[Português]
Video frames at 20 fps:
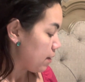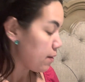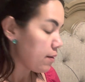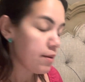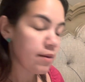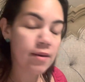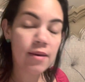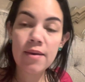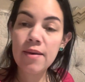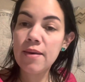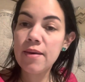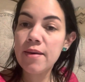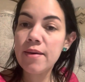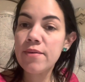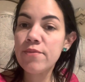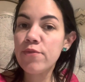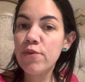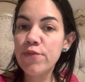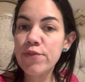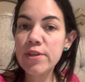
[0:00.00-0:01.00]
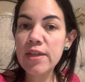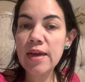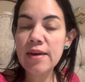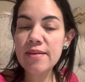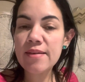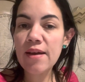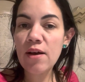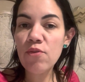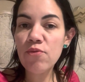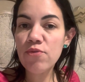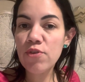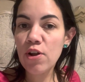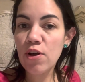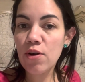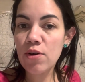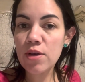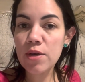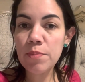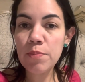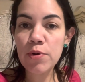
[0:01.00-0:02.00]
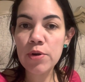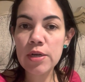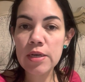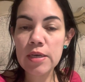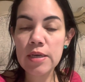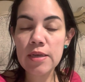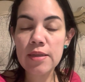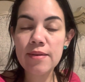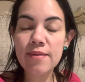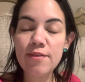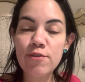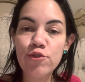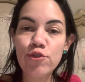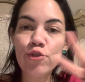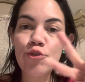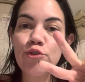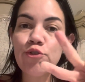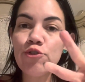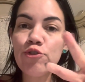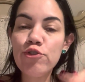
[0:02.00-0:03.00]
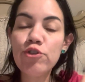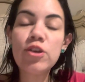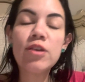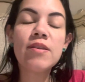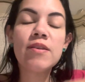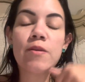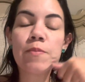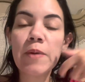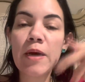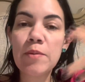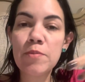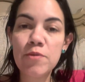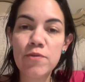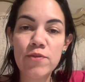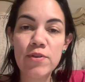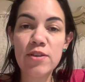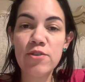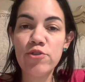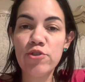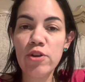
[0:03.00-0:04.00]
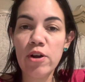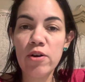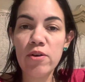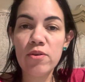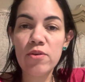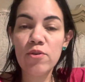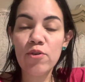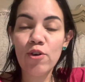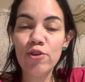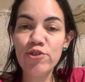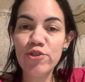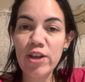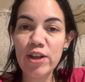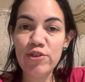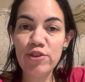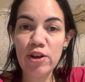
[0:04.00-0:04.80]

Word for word: E vou finalizar o vlog por aqui desses dois dias. Espero muito que vocês tenham gostado de